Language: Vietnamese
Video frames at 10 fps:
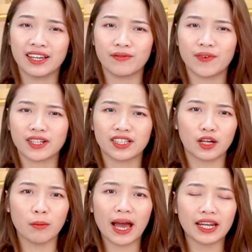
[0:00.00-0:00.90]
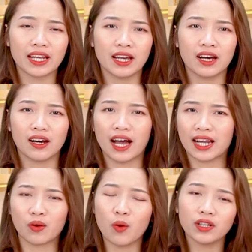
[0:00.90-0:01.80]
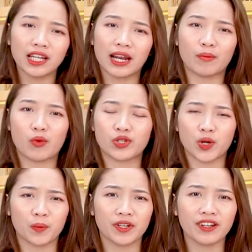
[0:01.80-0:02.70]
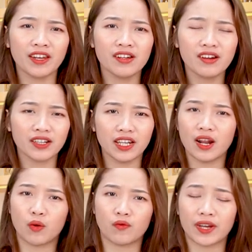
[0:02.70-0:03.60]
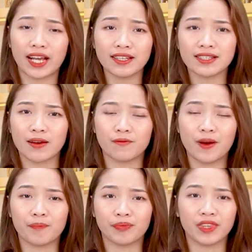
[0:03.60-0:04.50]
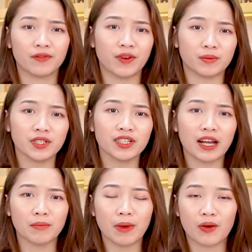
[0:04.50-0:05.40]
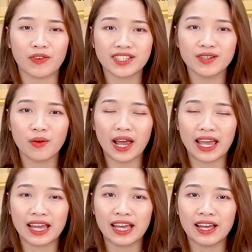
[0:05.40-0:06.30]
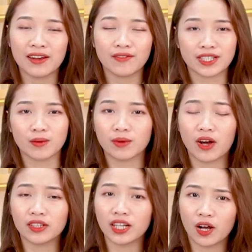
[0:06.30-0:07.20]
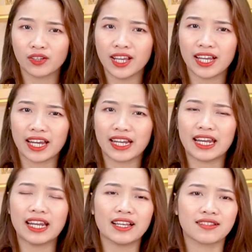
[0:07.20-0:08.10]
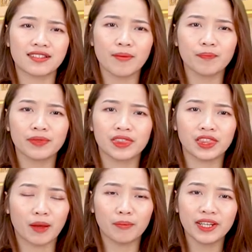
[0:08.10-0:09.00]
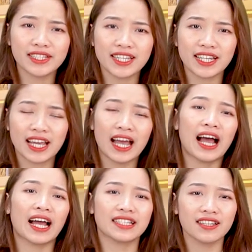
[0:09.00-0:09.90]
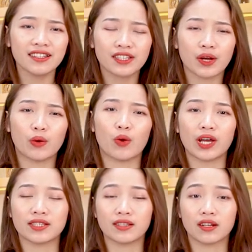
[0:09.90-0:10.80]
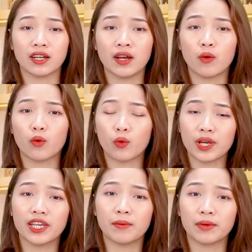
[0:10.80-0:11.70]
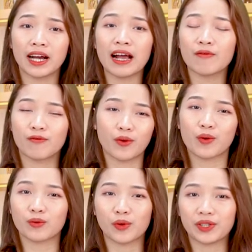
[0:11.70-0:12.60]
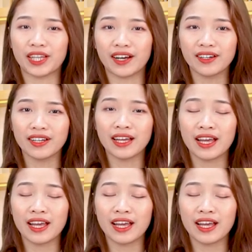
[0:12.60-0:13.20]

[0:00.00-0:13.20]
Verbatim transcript: Vâng, tới các bạn, ở Hàn Quốc thì là một trong những đất nước đi đầu về các sản phẩm thực phẩm chức năng bảo vệ sức khỏe và trong đó thì có thể kể đến là sâm, nấm linh chi hay rất nhiều loại dược liệu quý hiếm khác vô cùng nổi tiếng.